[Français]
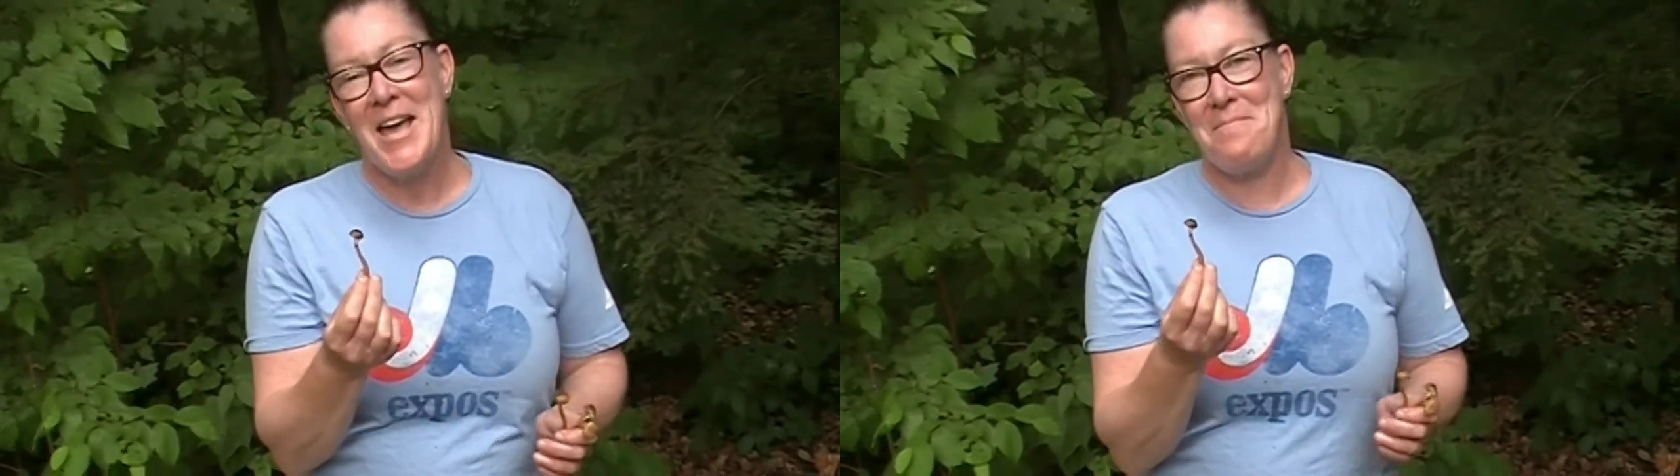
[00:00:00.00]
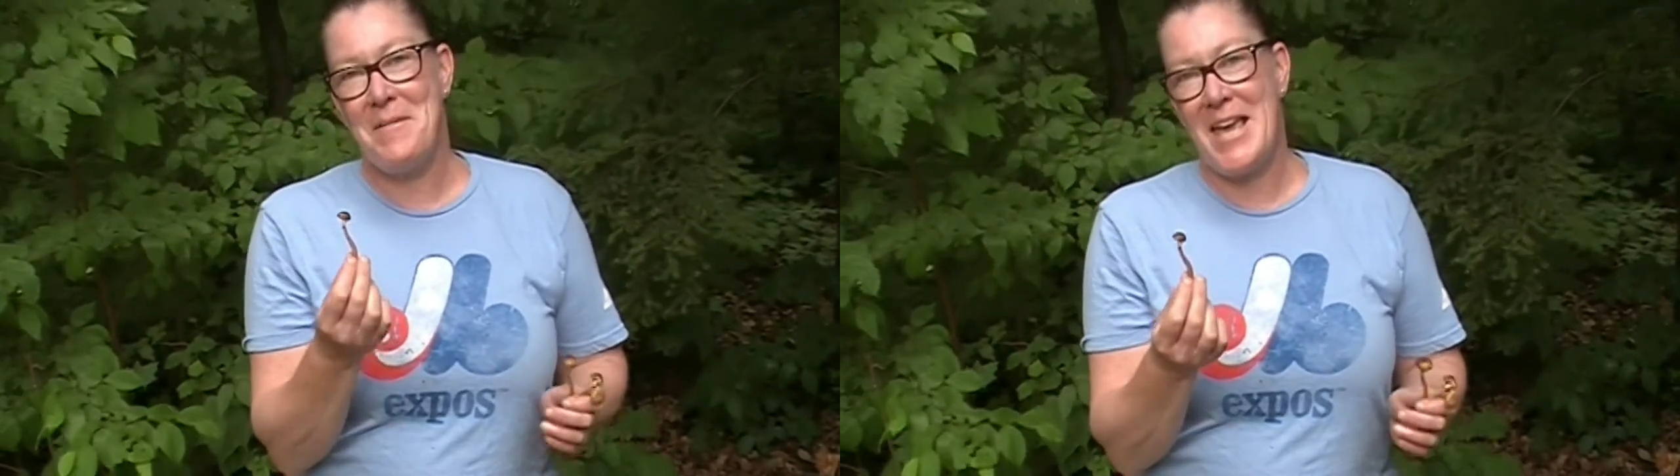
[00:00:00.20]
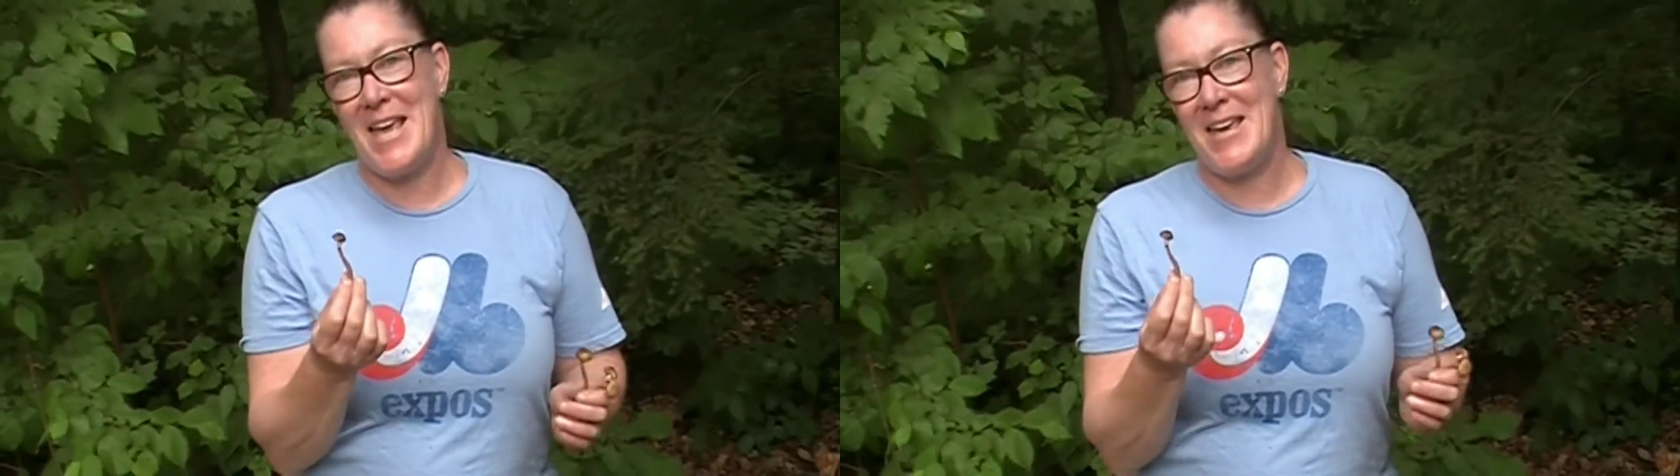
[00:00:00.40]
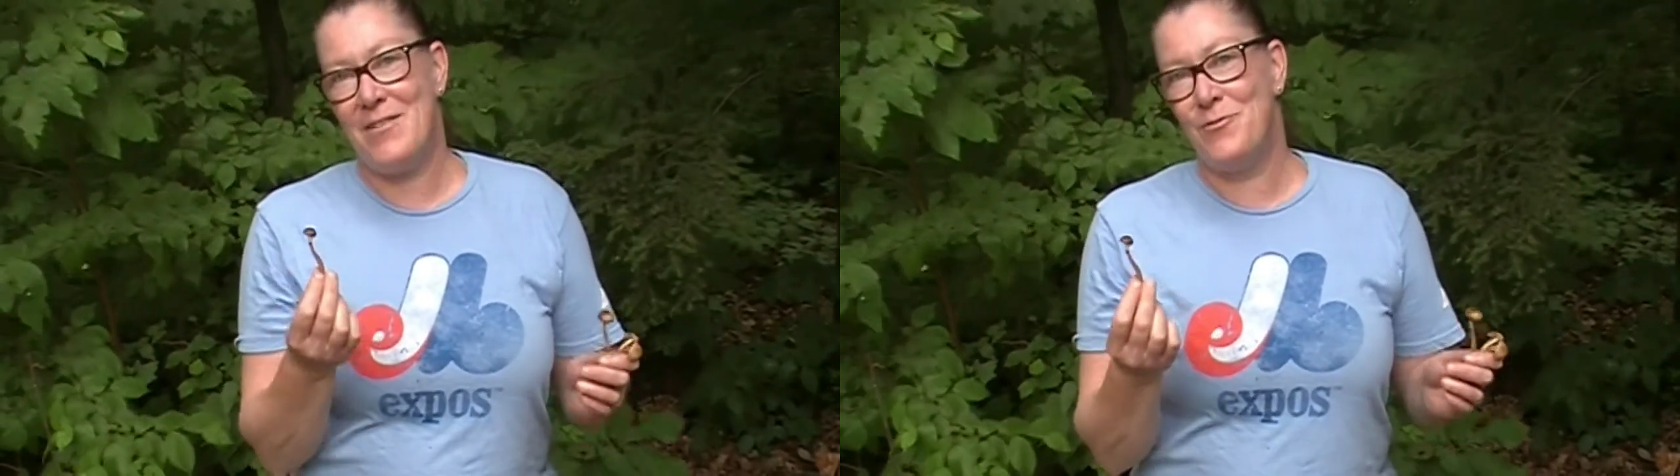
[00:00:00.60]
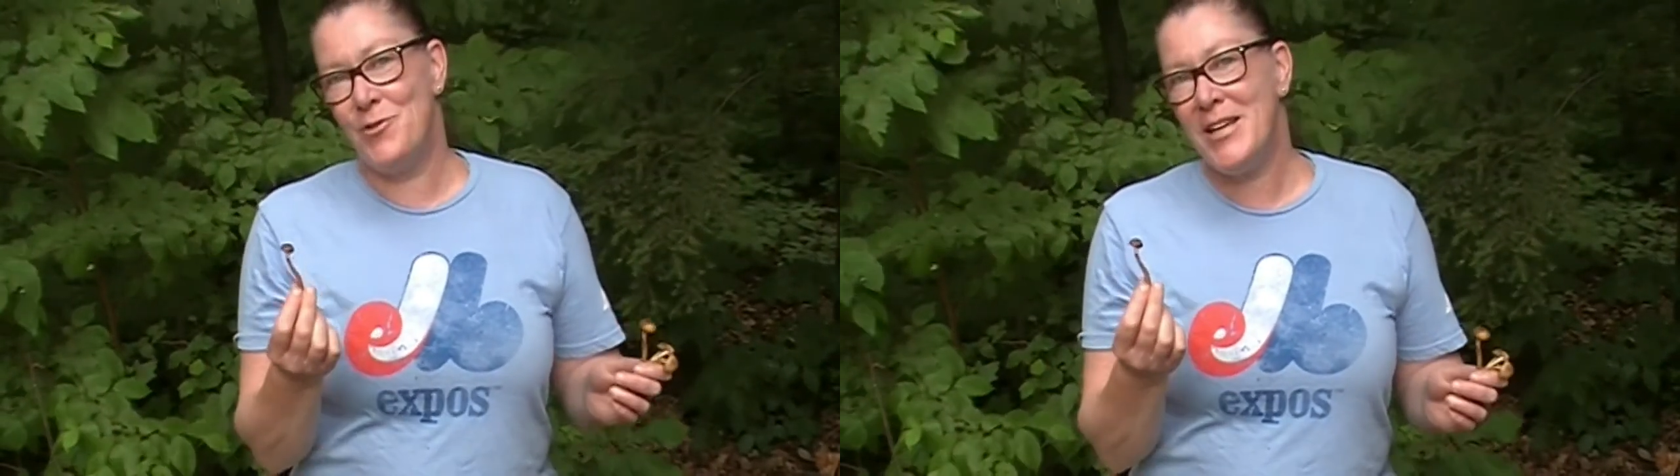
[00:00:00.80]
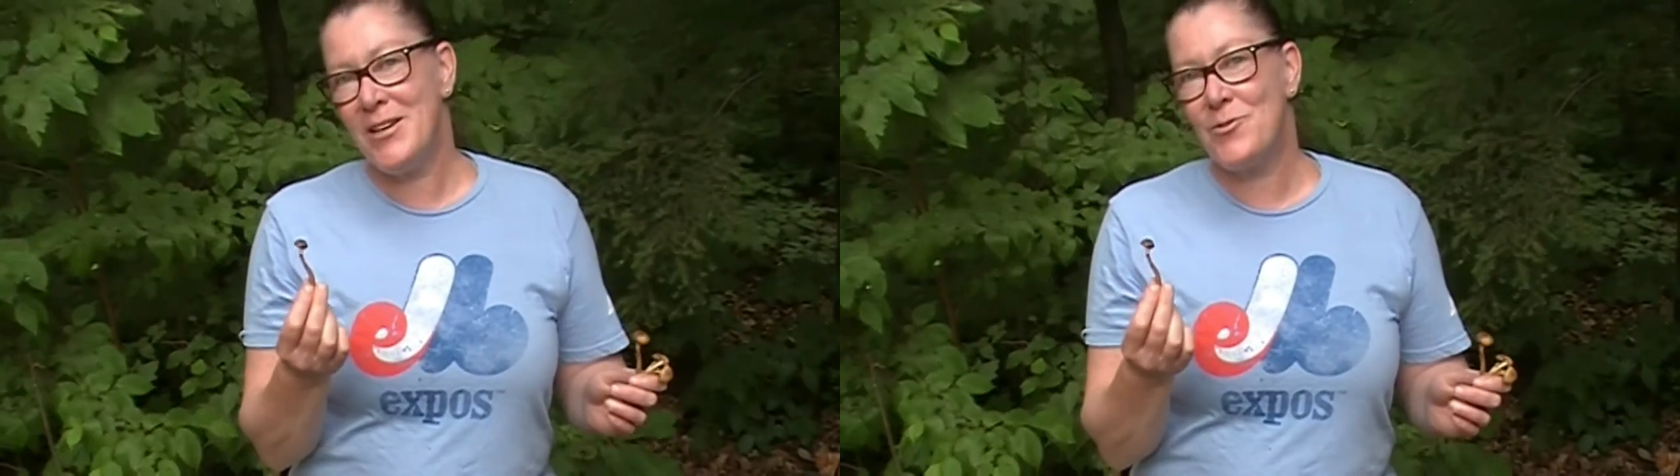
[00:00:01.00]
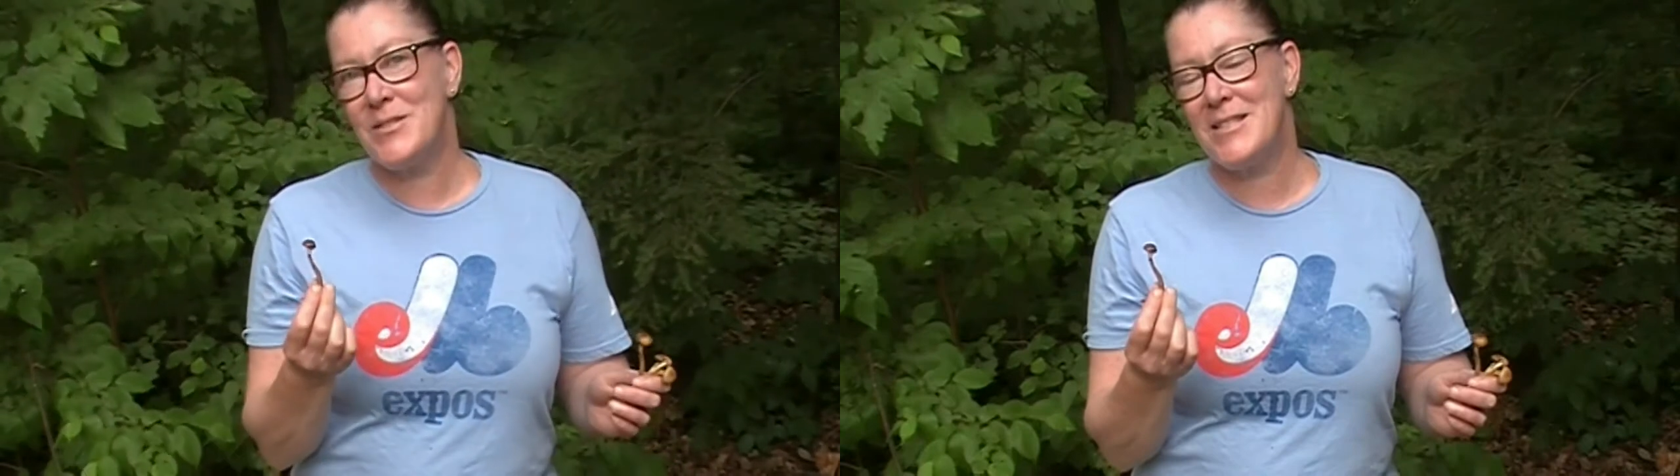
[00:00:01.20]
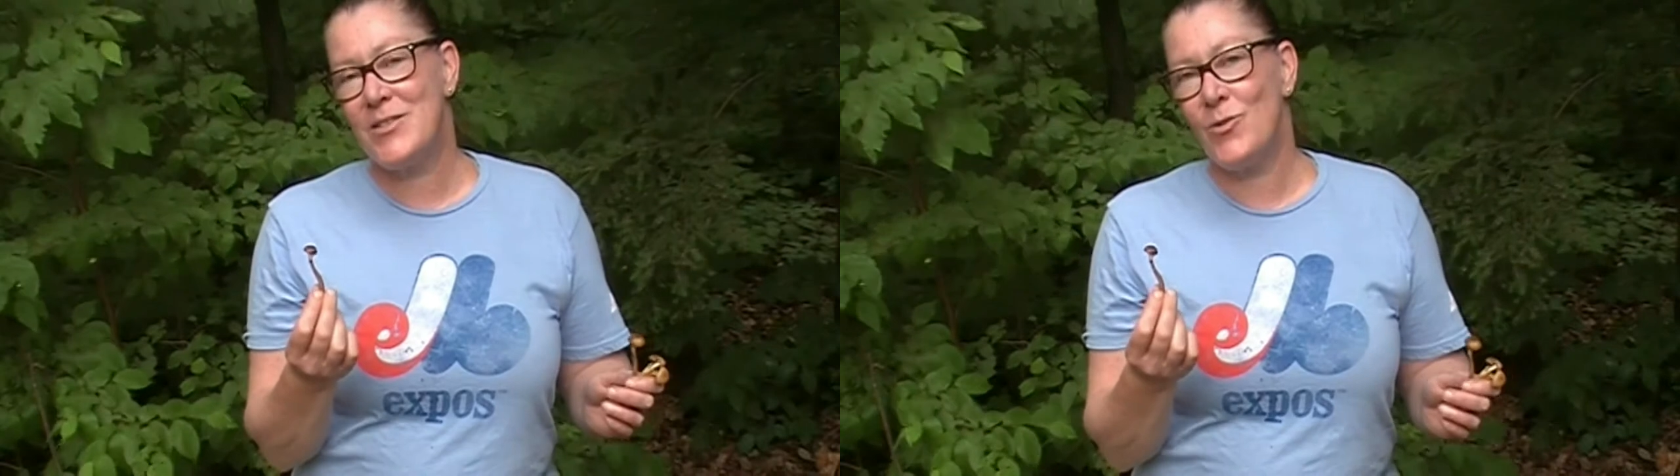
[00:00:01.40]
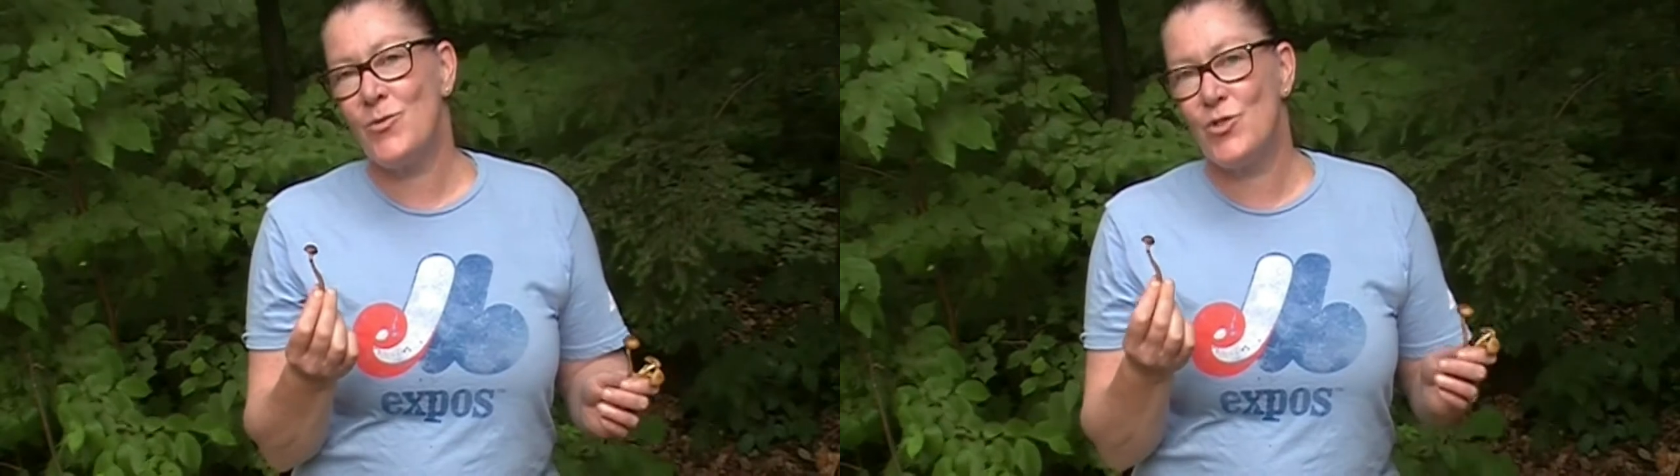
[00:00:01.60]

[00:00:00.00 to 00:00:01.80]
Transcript: Mais vu les conditions,